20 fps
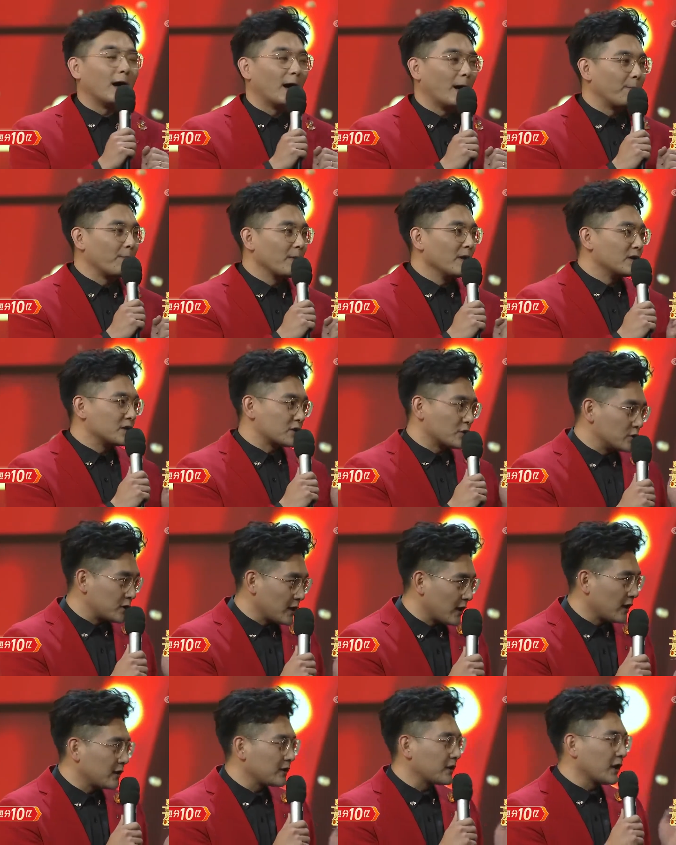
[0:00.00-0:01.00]
啊，
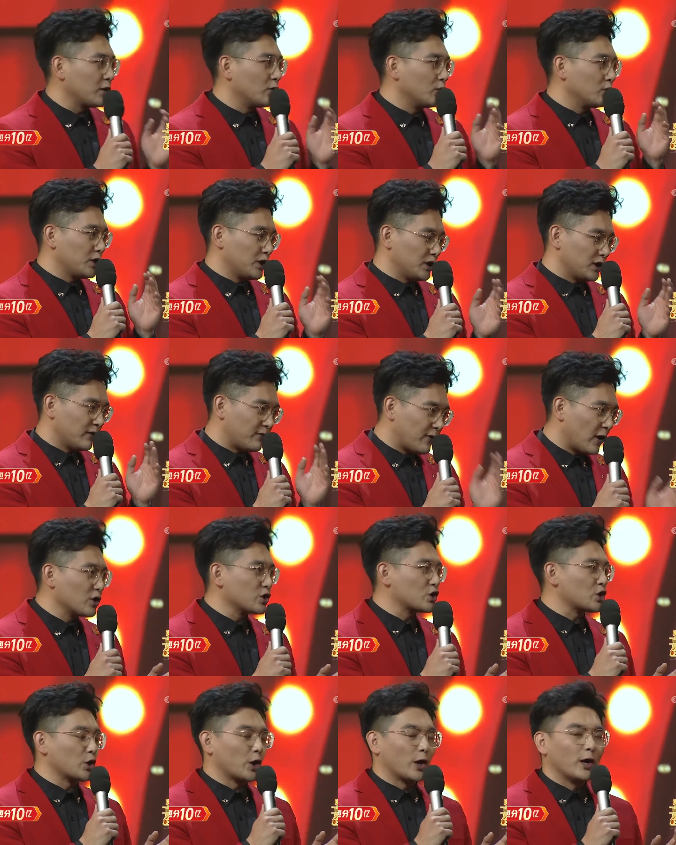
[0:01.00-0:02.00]
首先得用你的
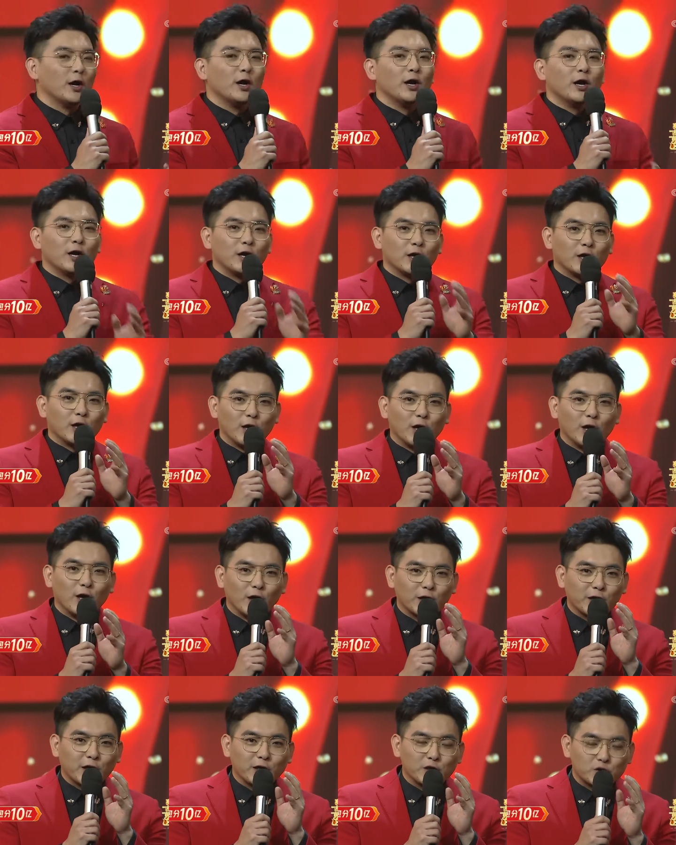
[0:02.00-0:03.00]
方式，
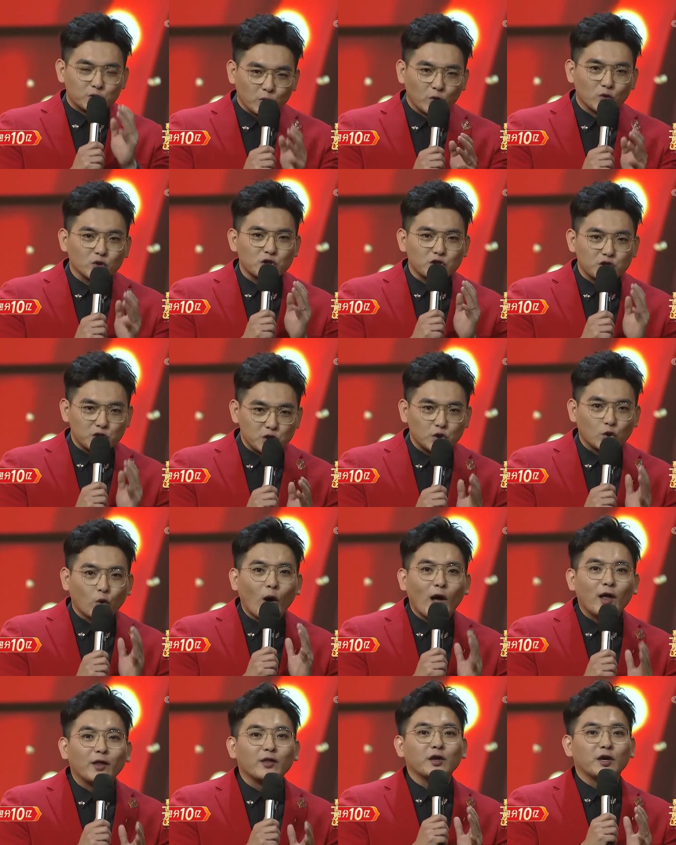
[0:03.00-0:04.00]
呃，给所有
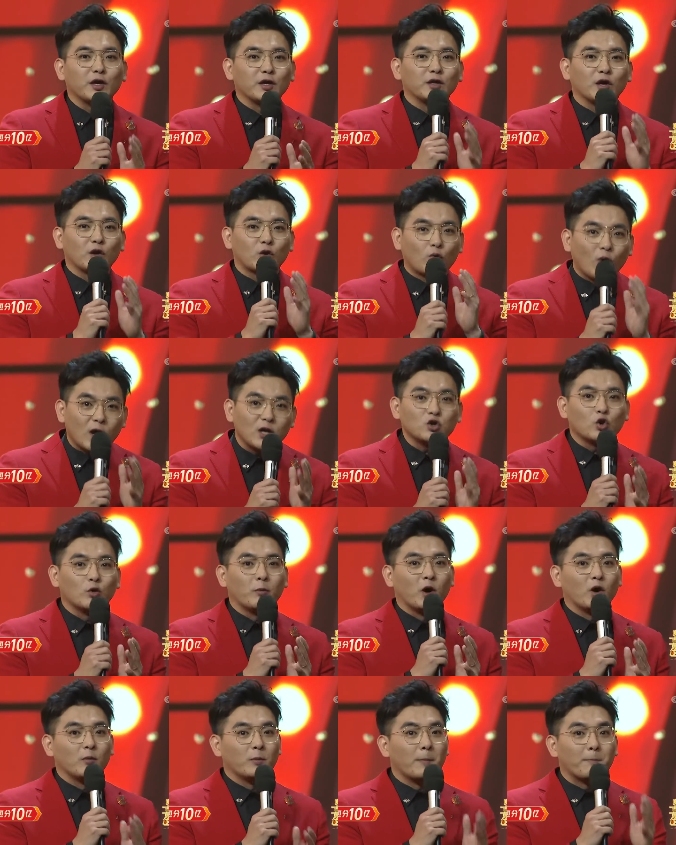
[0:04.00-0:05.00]
喜欢你的观
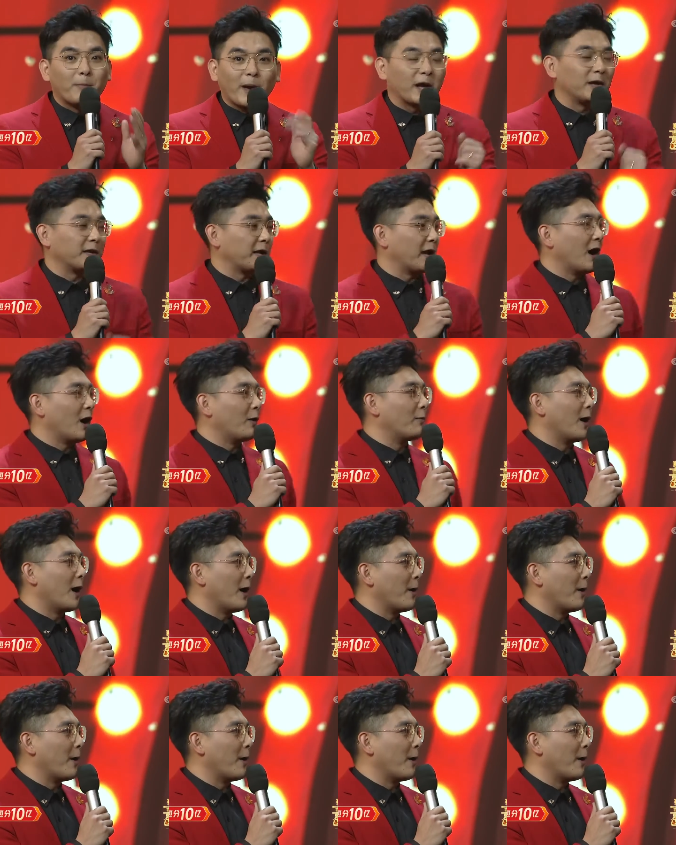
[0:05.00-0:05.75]
众朋友们拜个年，好不